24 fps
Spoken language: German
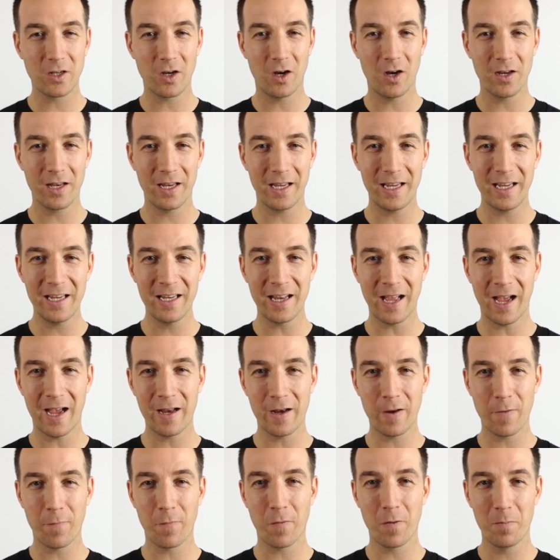Gerade in
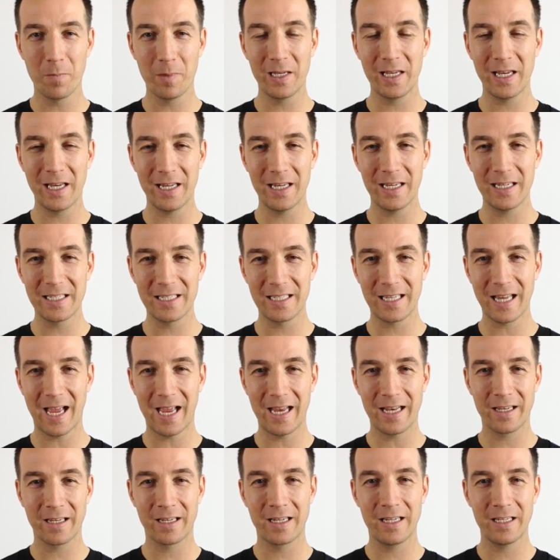einer Familie ist
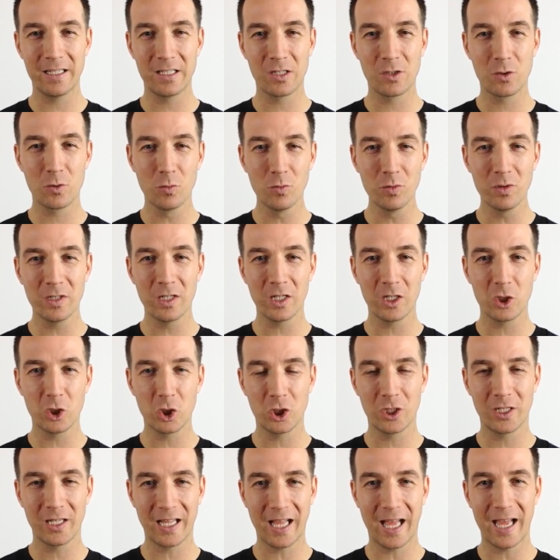ein gesunder
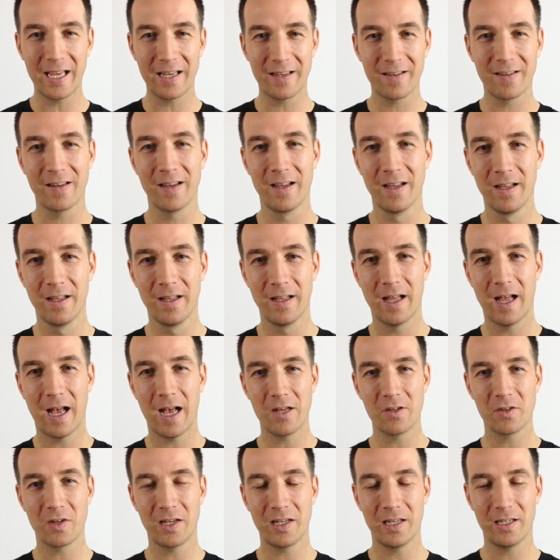Streit
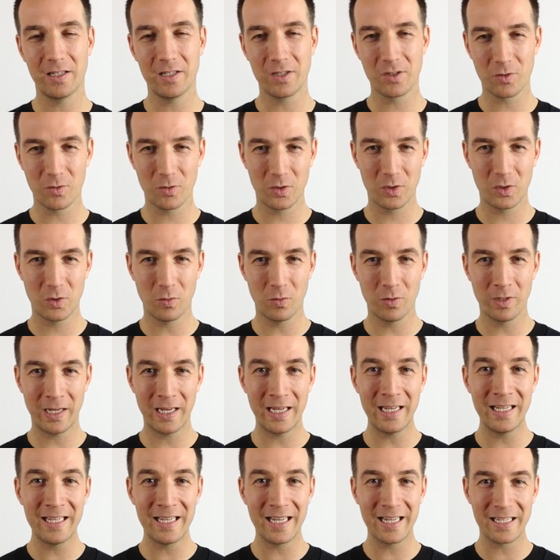also eine Diskussion
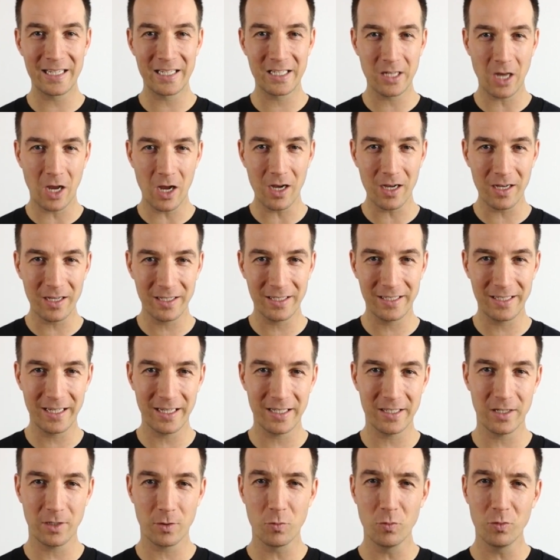in der Sache
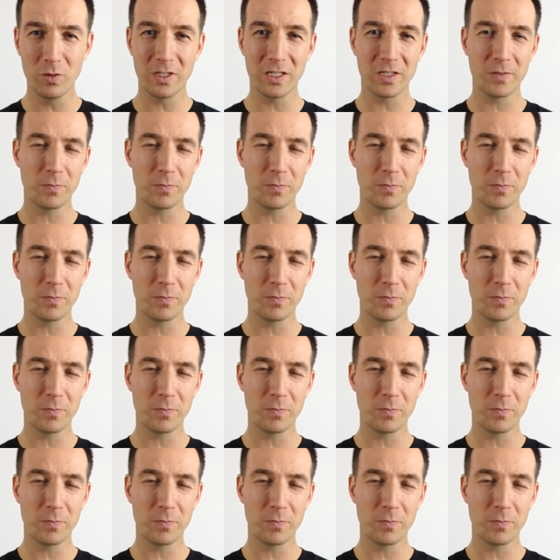sehr, sehr gut.